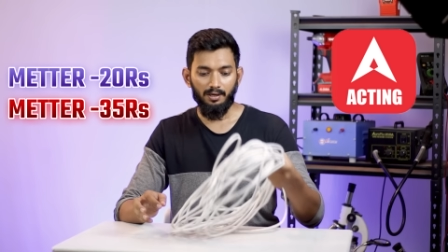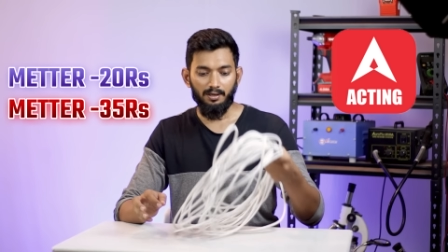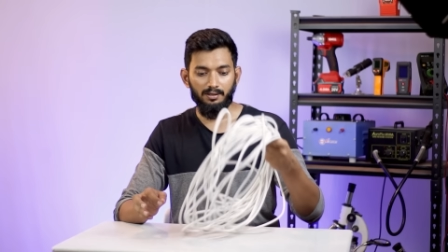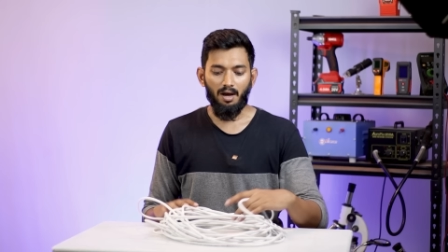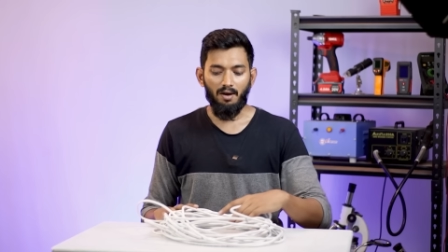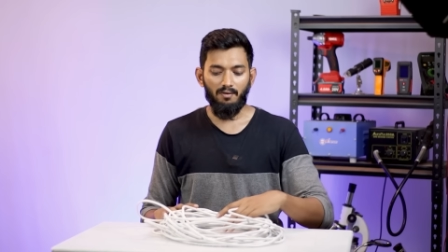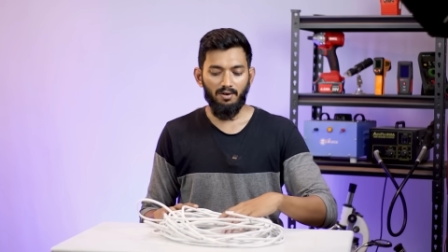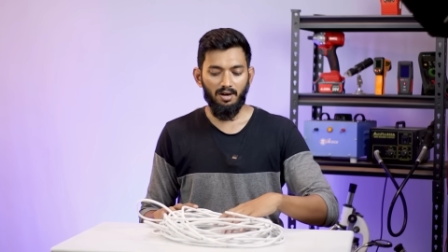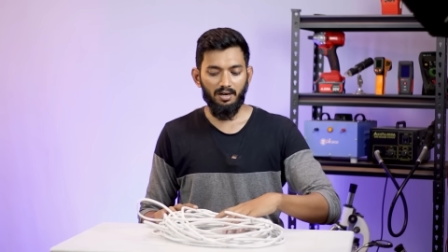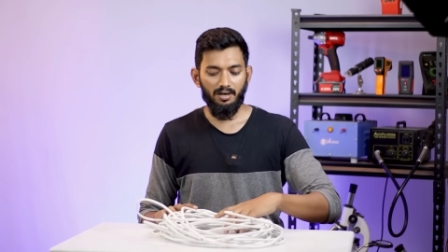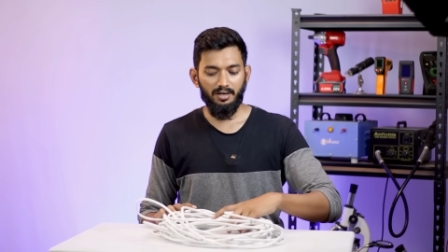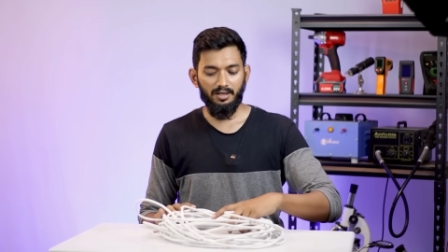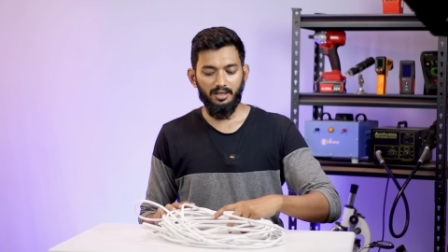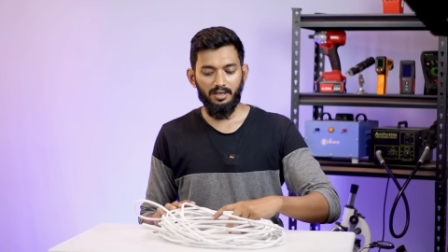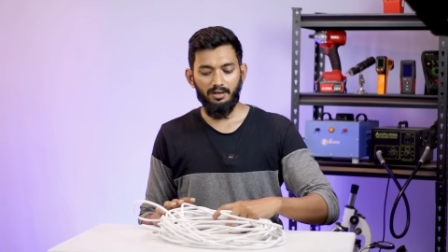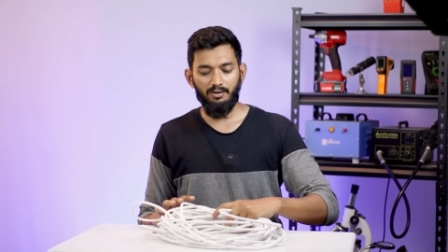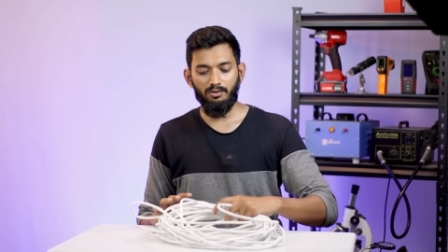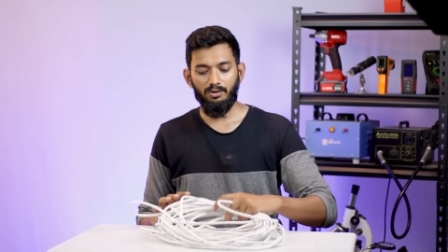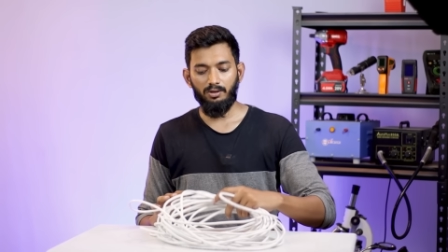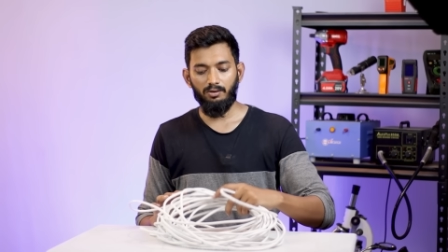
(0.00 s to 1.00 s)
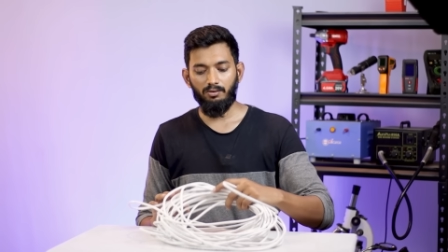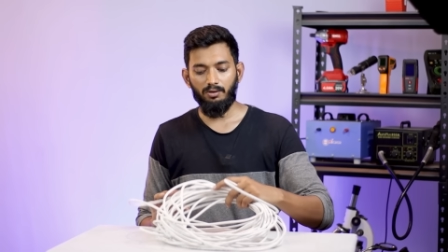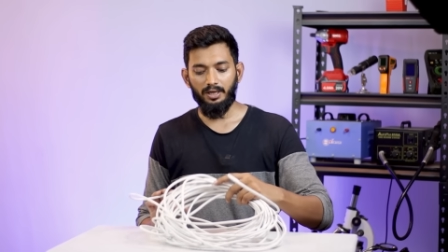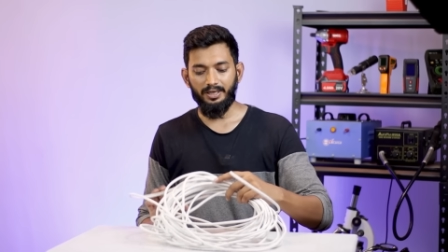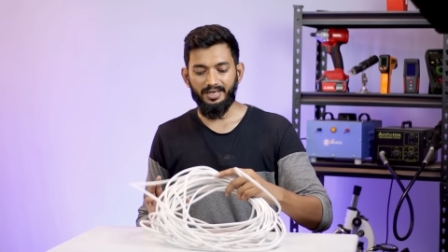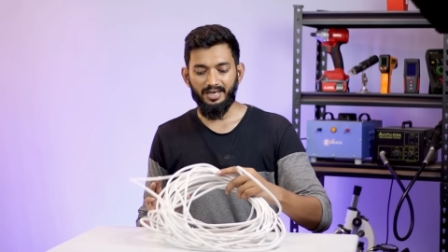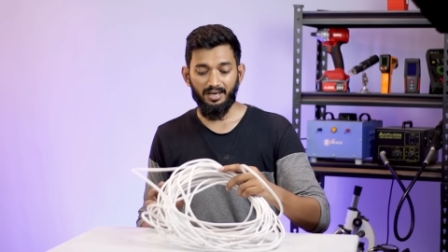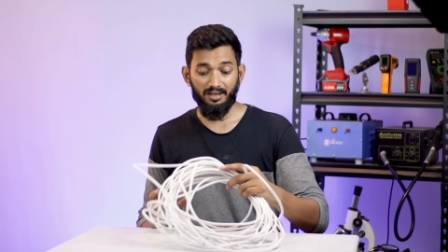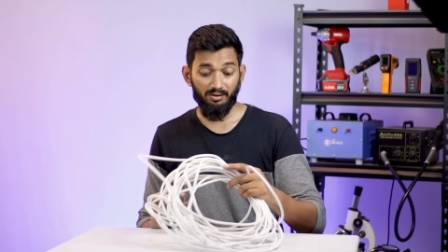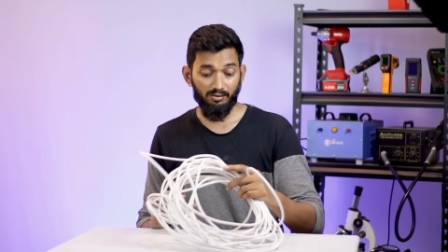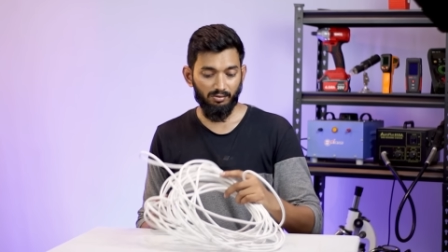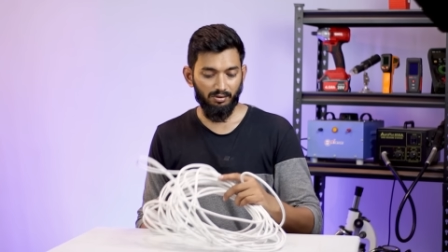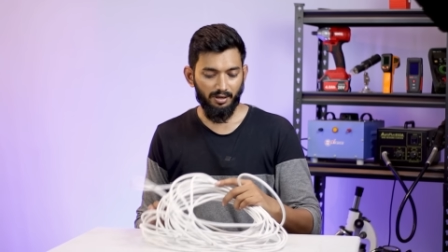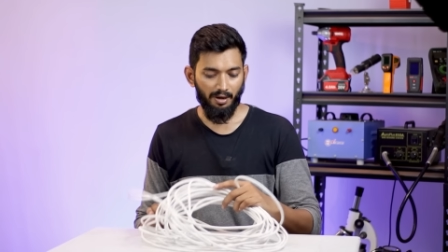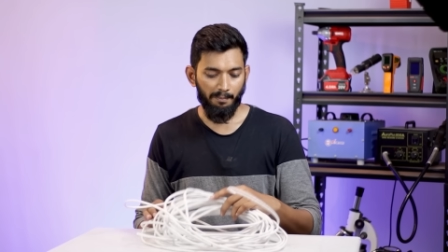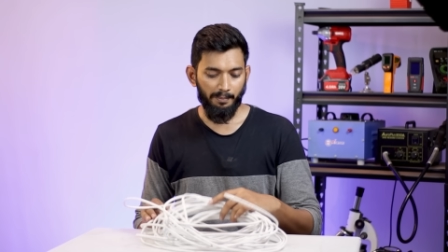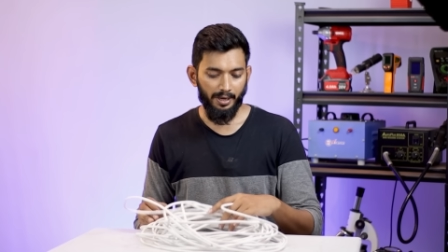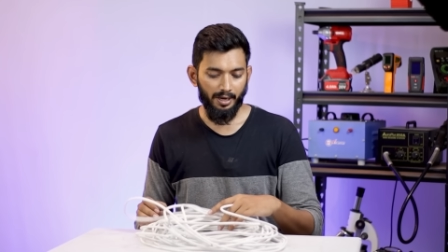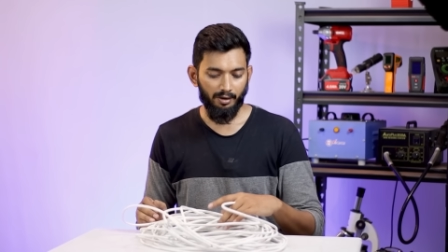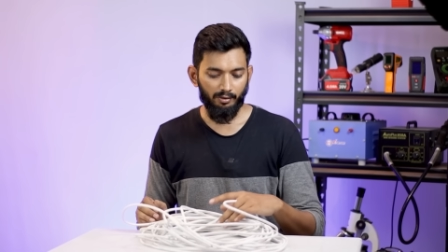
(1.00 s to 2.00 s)
நான் வாங்கினது இருபது ரூபாய்க்கு அதுக்கும்
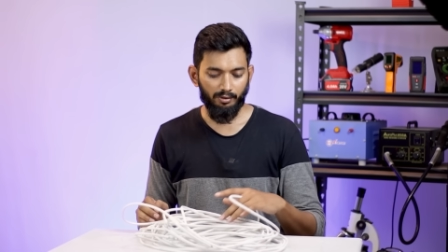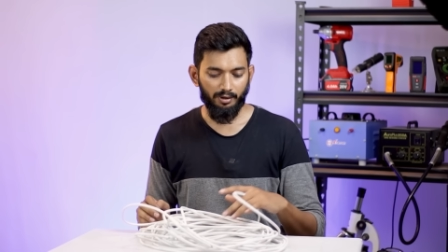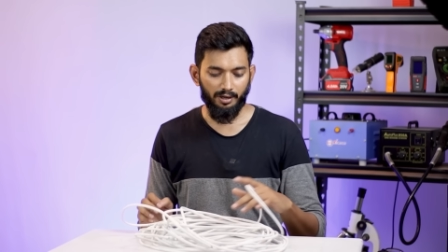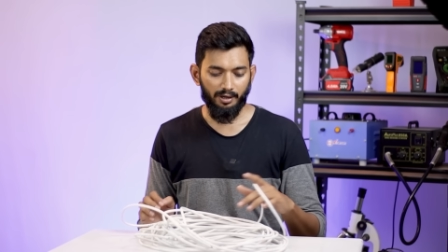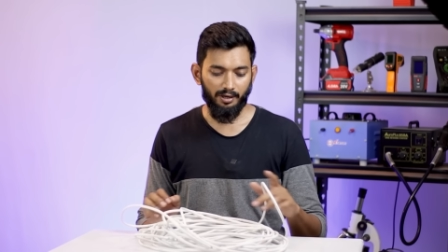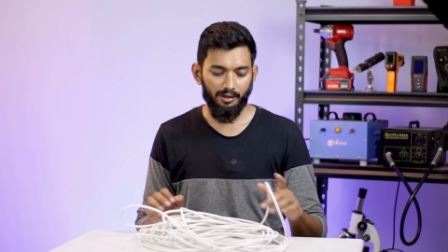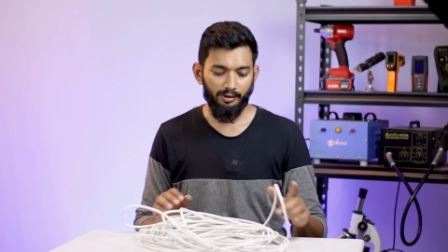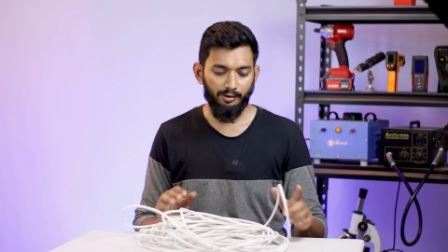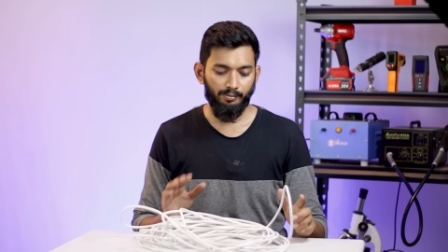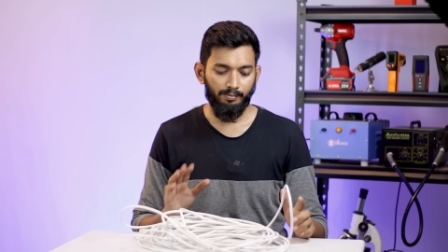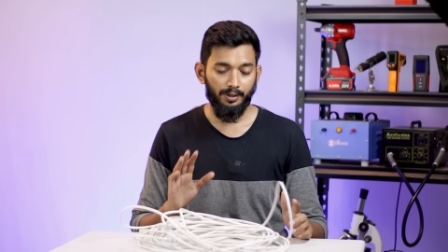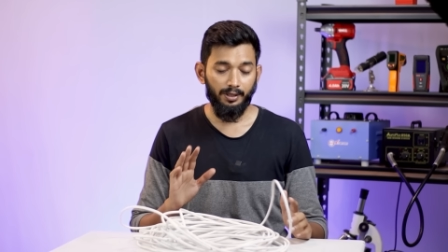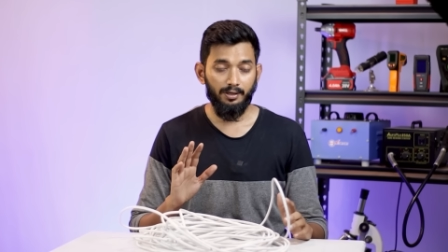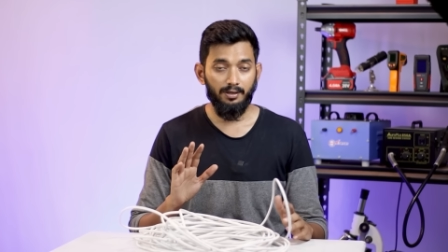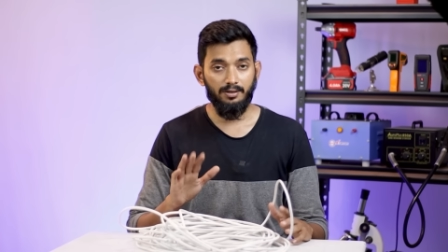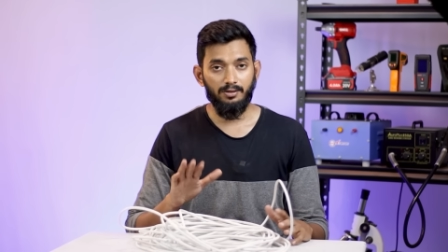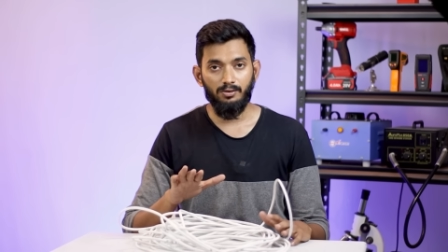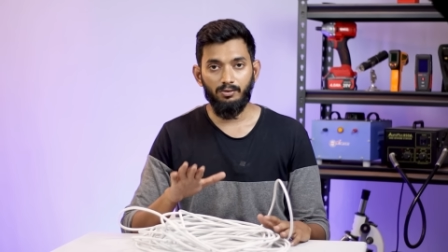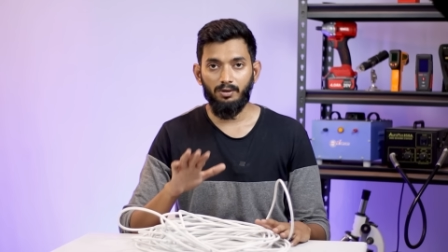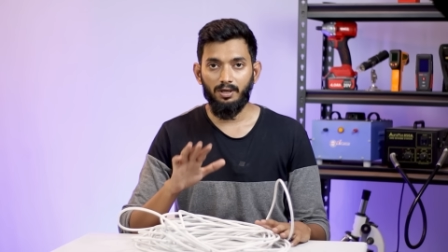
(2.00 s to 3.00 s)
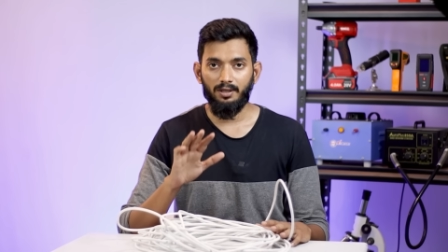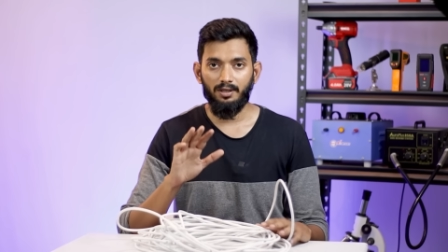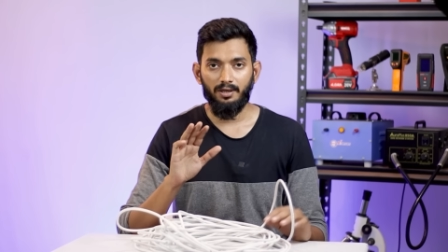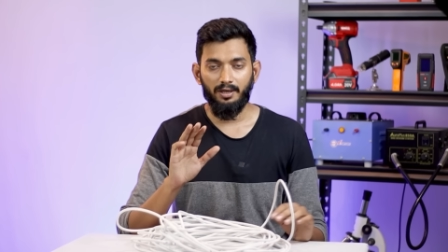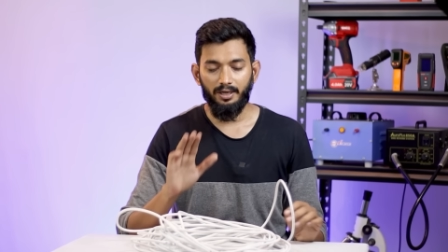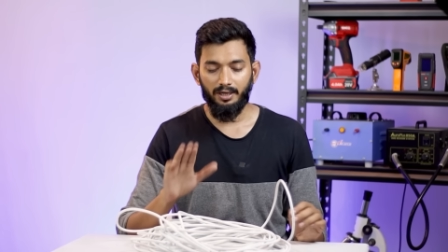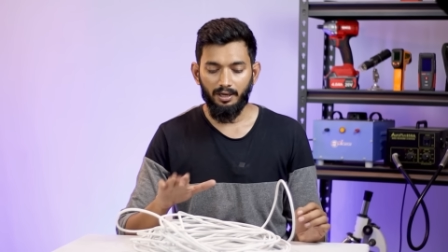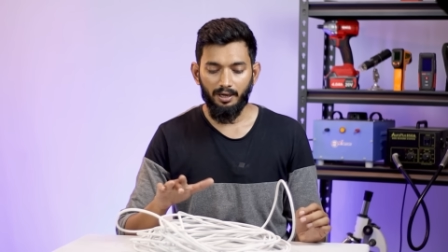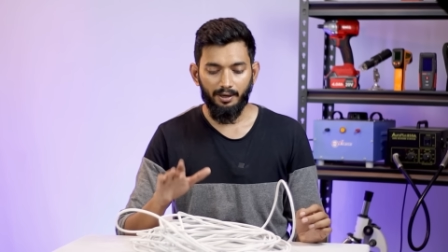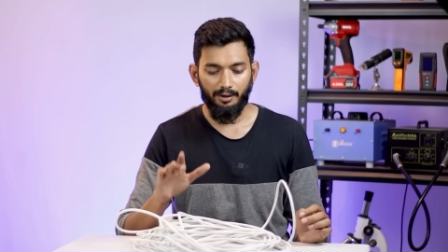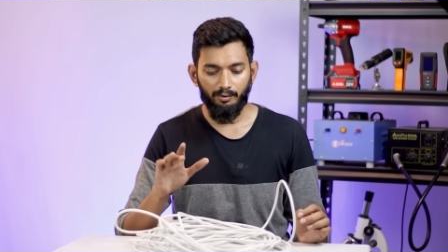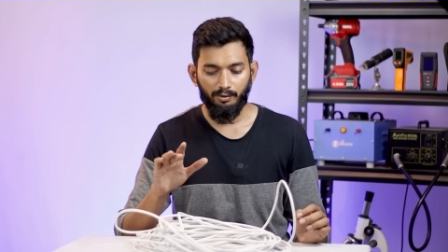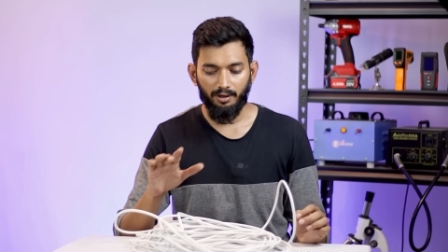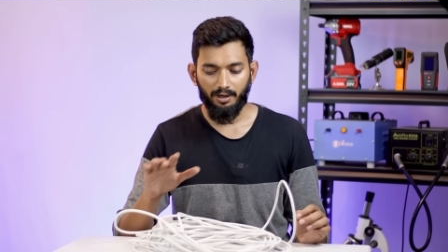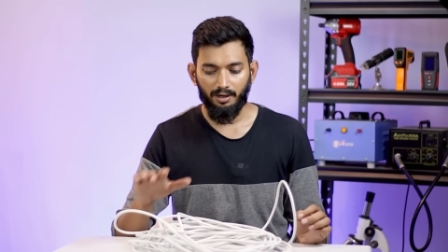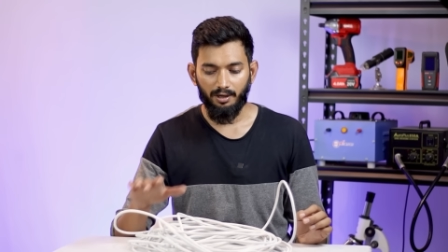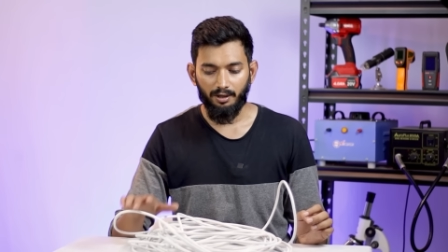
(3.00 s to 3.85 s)
கம்மியாக கூட கிடைக்கும் பதினஞ்சு ரூபா அந்த ரேட்லேயும் கூட